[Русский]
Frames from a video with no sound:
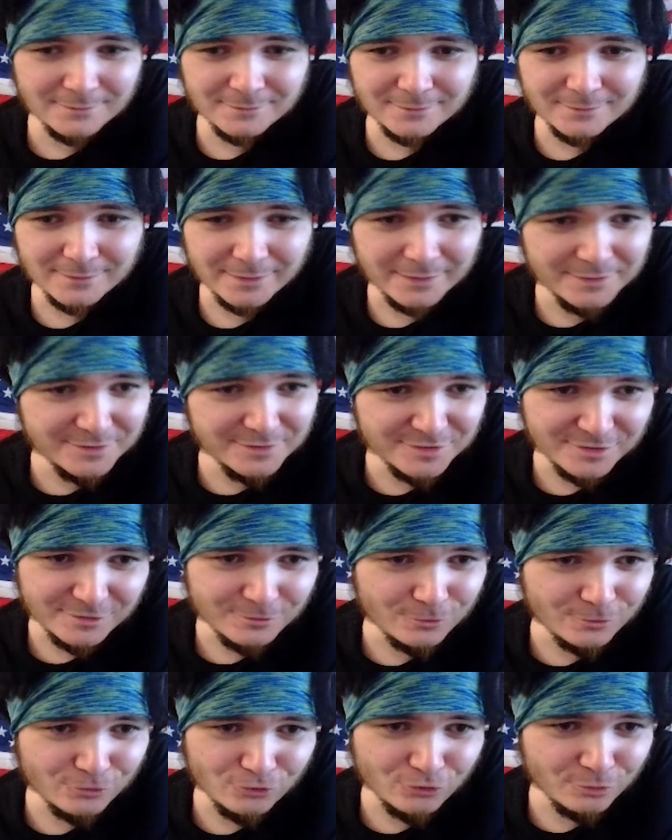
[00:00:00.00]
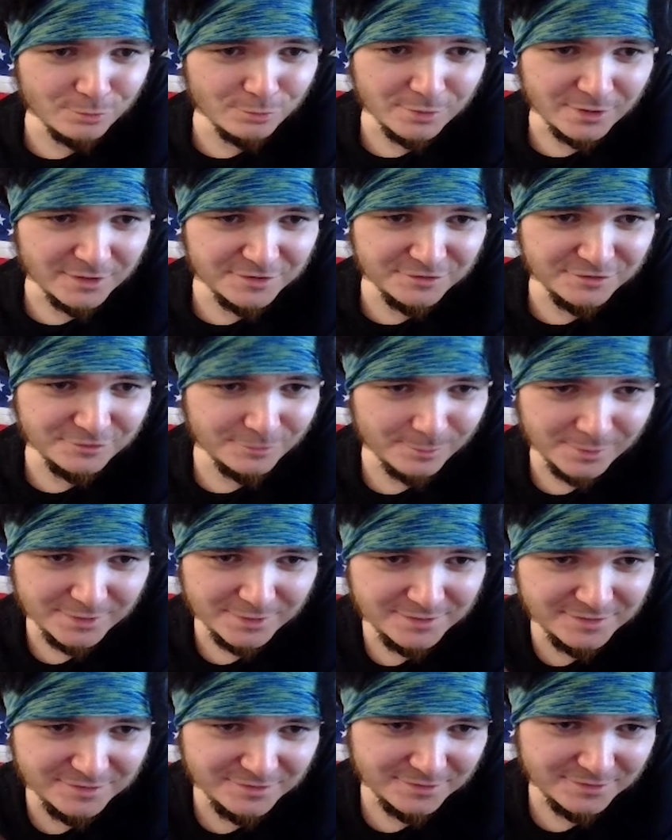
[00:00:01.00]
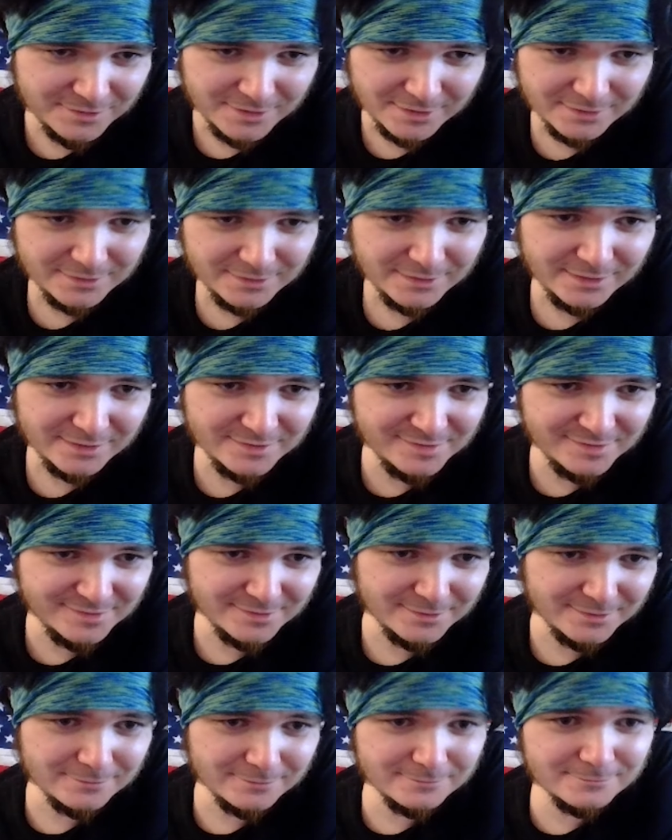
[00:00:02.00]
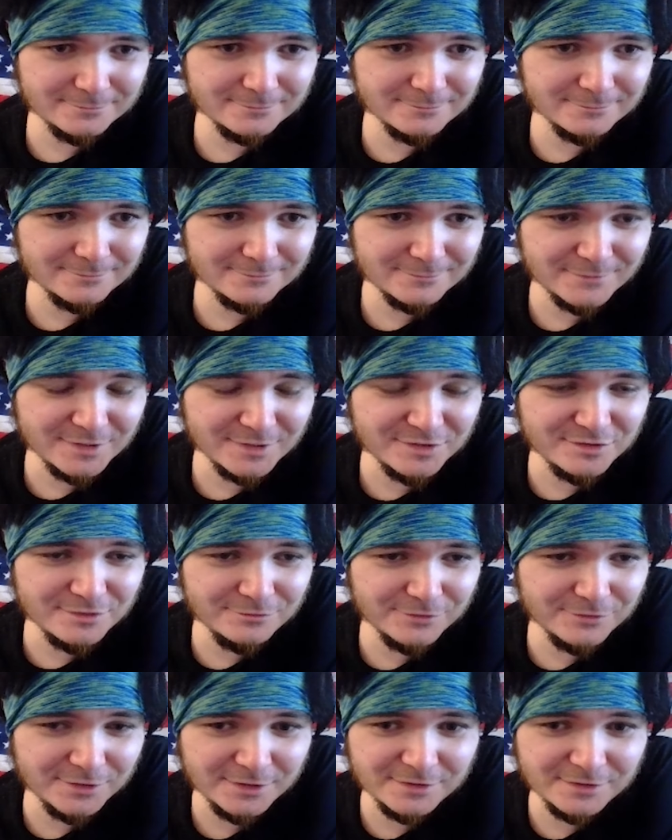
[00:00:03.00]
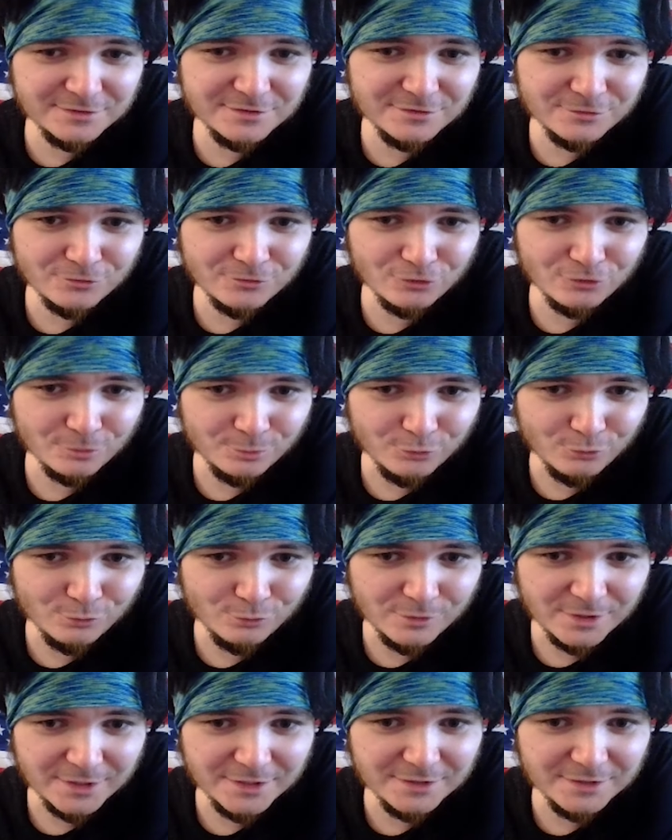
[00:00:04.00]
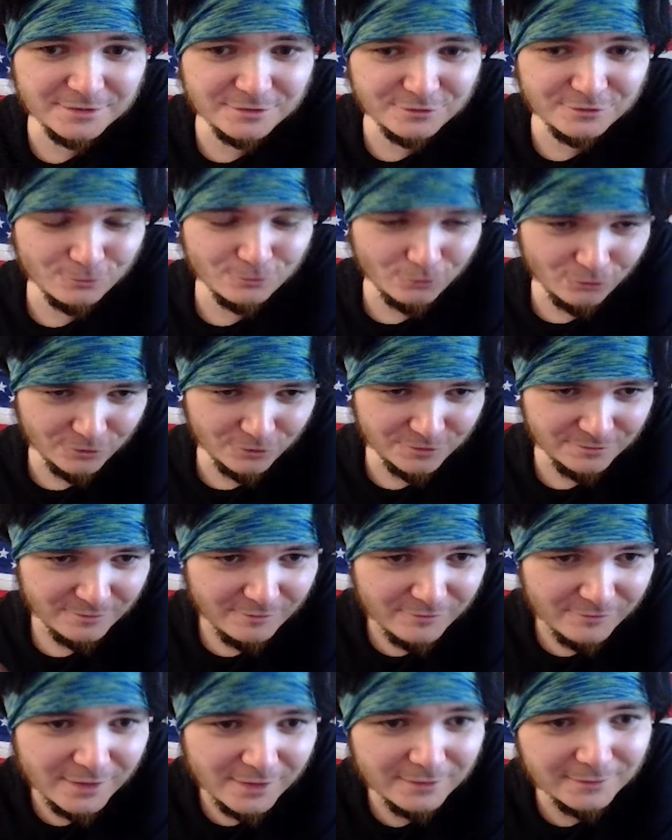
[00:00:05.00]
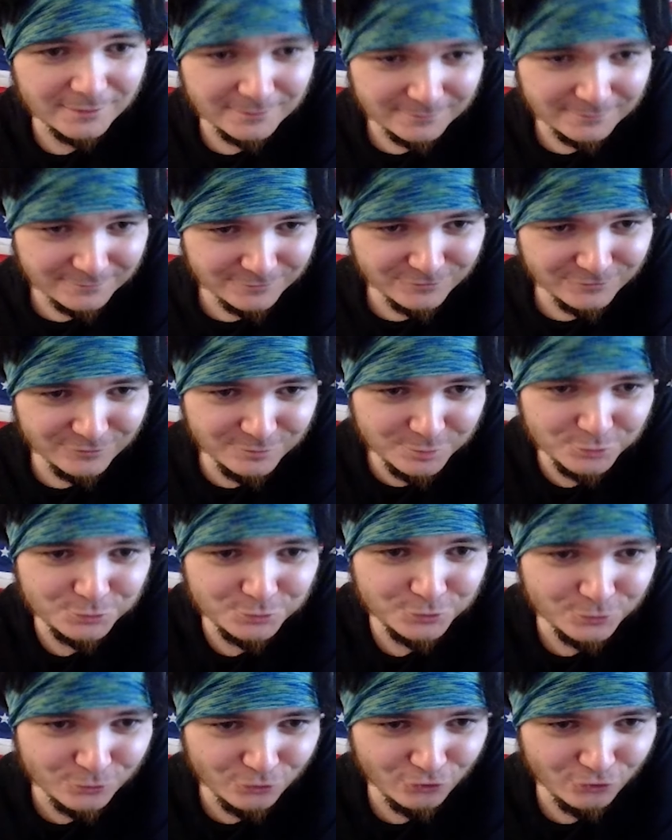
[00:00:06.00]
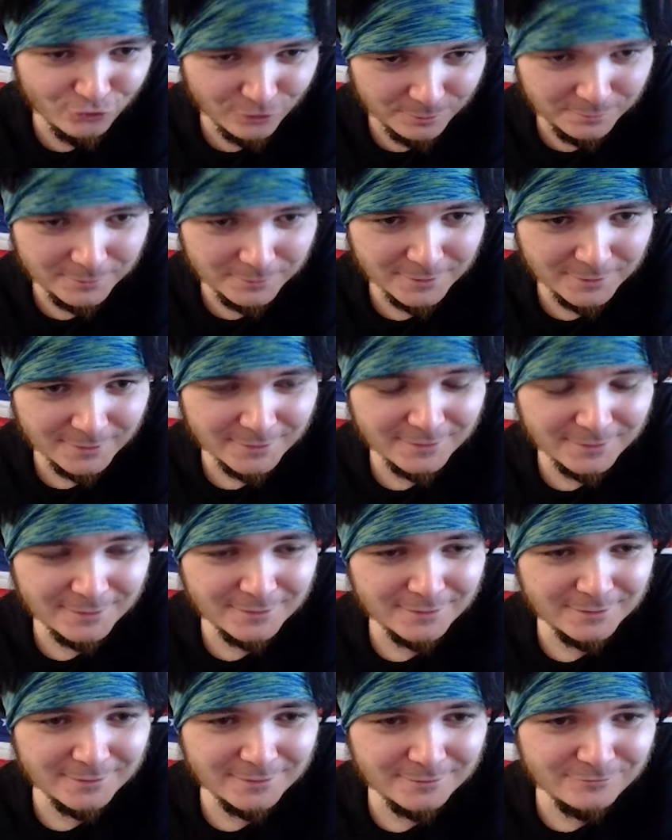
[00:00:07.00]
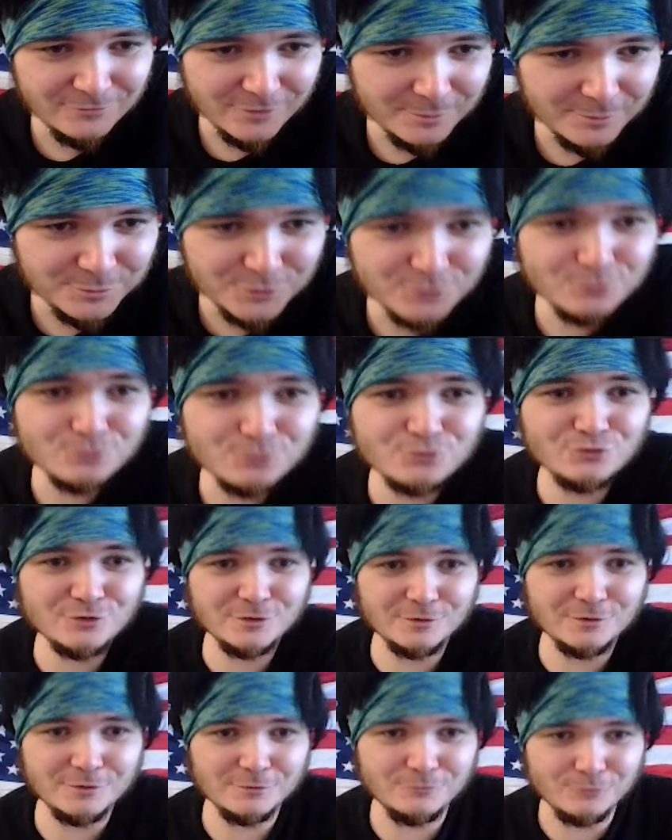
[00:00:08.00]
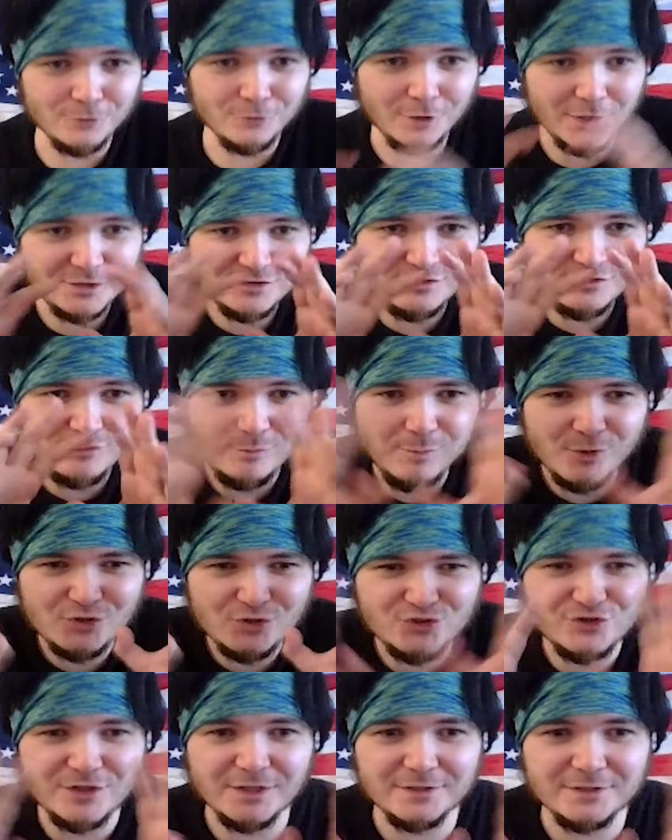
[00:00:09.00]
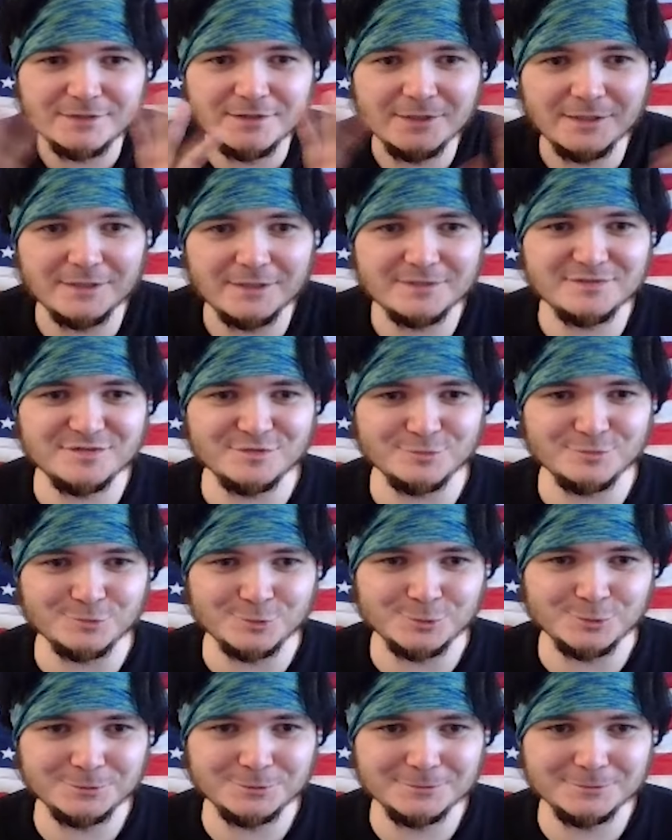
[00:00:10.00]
а не за то, чтобы освободиться как нация. Если вы хотите, чтобы Украина существовала в будущем, вам не нужно освобождать нацию.